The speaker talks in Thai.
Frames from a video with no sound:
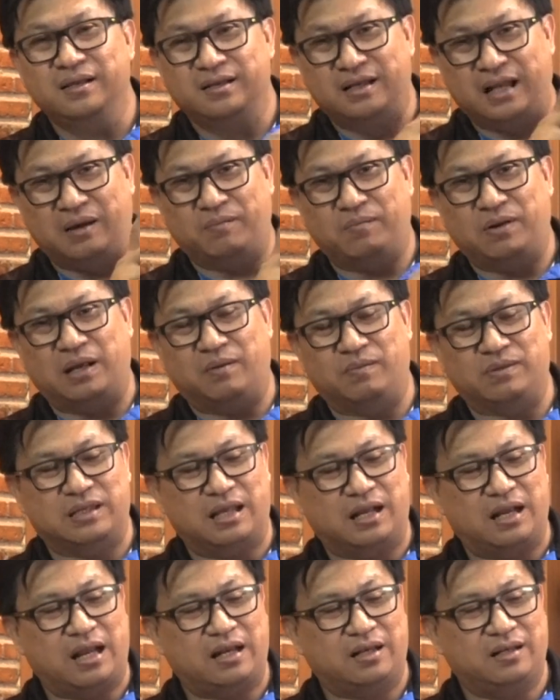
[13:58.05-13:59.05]
ทั้งพลังประ
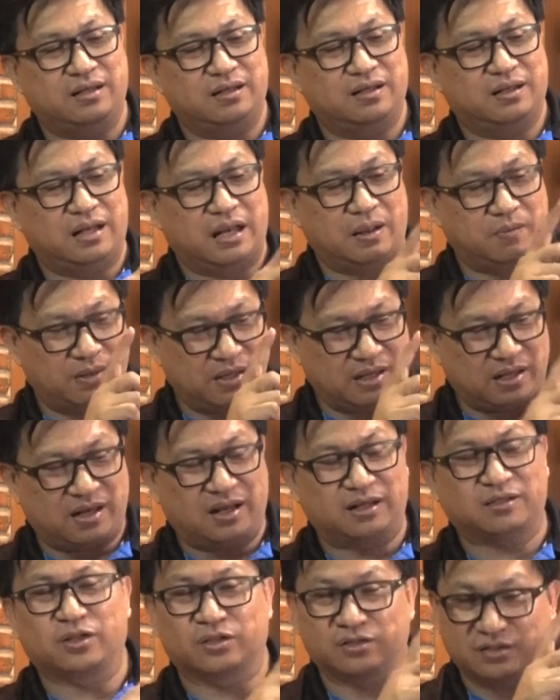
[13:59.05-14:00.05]
ชารัฐทั้งพลังประชารั
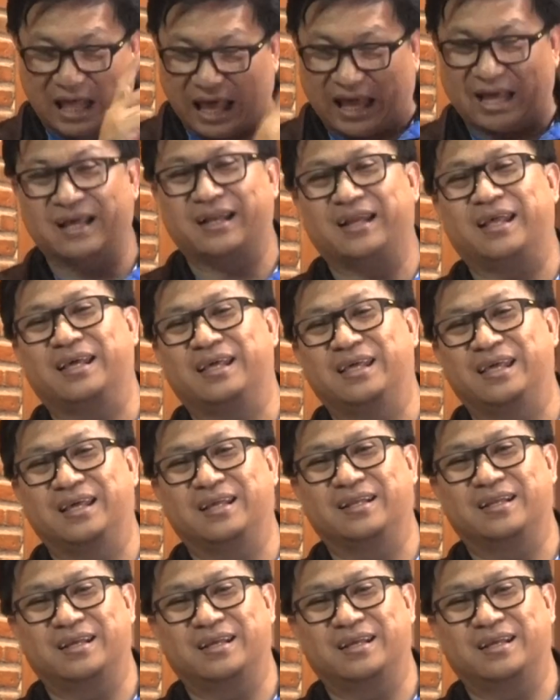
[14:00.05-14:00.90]
ฐก็แตกกันเองอีก